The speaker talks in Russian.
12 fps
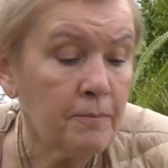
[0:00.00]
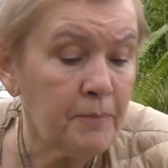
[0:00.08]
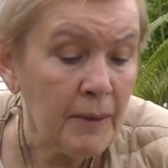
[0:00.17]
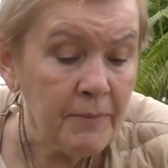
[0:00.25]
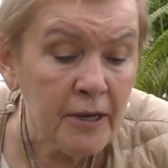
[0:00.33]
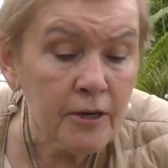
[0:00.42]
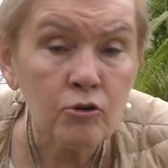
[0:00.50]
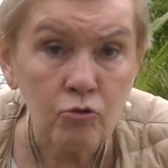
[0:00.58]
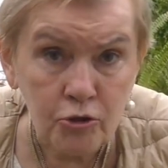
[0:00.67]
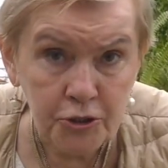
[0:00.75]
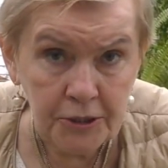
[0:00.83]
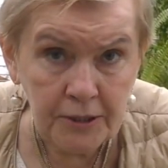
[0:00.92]
по мере
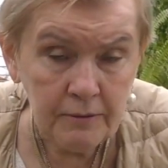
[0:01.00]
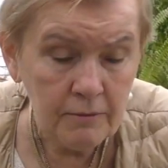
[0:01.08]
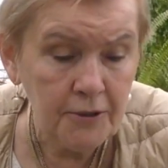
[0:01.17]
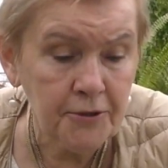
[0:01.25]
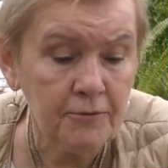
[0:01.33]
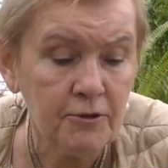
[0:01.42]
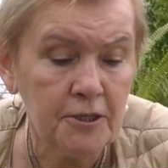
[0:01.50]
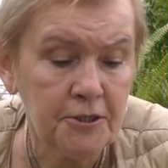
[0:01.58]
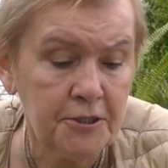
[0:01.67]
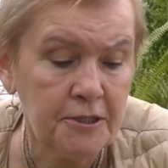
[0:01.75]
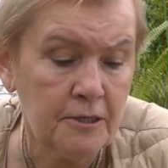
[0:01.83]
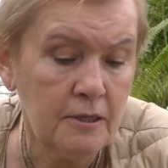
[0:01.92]
роста этого
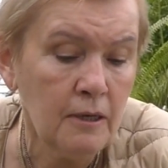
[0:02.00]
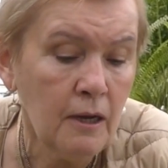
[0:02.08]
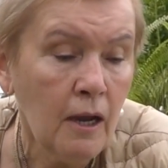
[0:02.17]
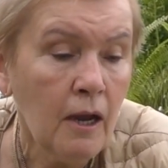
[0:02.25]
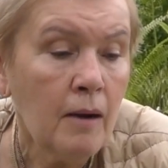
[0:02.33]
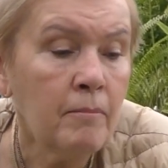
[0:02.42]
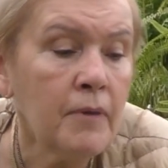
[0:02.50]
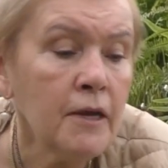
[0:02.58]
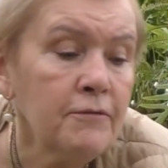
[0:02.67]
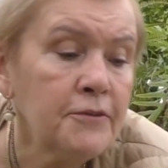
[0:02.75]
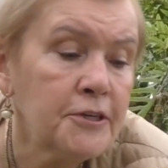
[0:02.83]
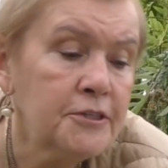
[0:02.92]
растения
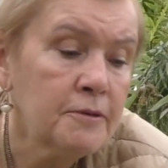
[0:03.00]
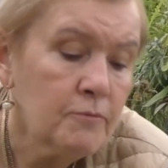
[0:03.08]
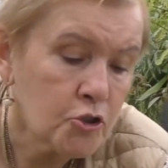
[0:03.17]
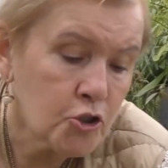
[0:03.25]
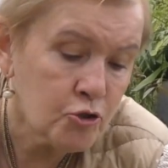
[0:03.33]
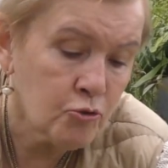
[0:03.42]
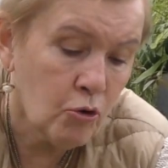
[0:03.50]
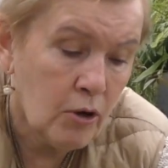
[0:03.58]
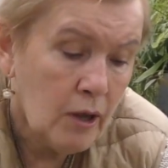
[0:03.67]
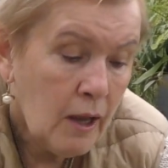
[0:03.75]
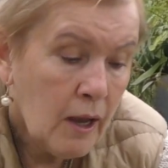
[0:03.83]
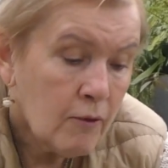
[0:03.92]
мы видим, что
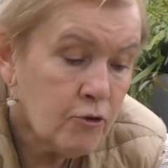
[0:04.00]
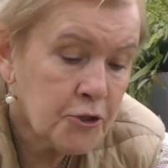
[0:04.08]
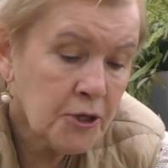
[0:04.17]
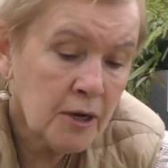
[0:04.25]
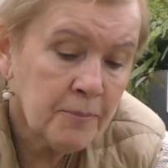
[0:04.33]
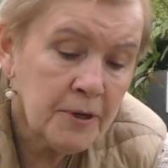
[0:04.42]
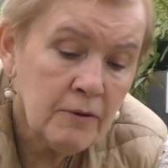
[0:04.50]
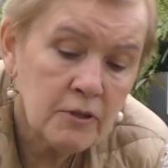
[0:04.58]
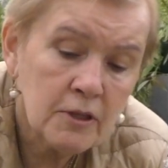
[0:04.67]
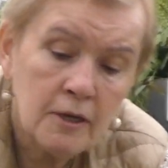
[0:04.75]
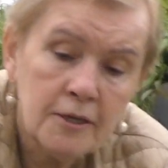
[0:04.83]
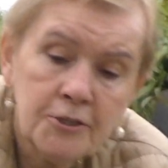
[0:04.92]
вот, как
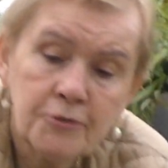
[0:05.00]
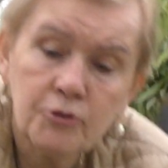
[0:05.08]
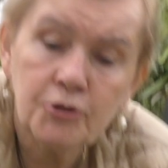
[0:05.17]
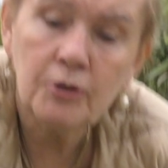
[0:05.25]
правило, лист вот